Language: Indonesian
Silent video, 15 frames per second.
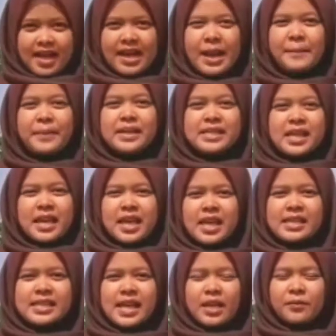perkenalkan nama
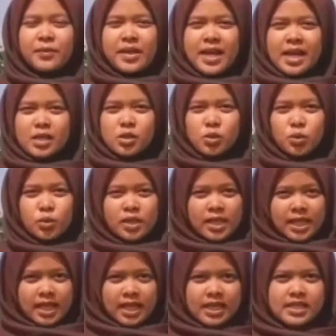saya Sari Bida
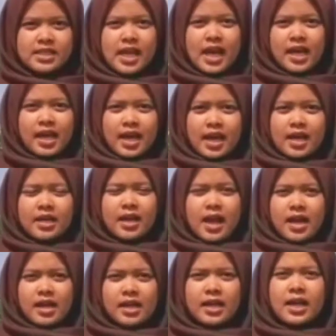Astuti. Saya
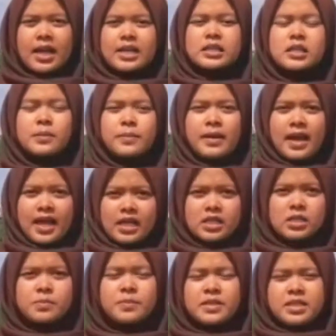dari kelas 11
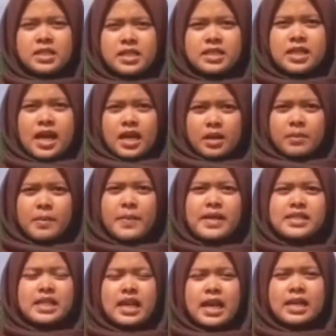Bisnis Daring
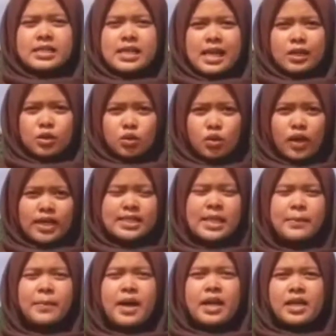Pemasaran 1
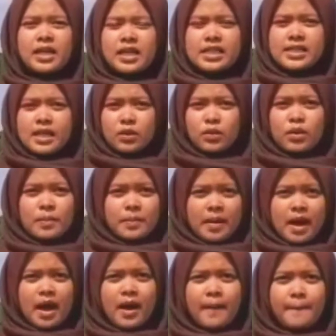SMK Negeri 1
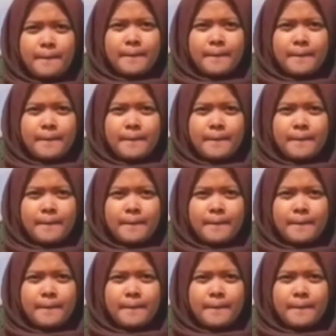Rembang.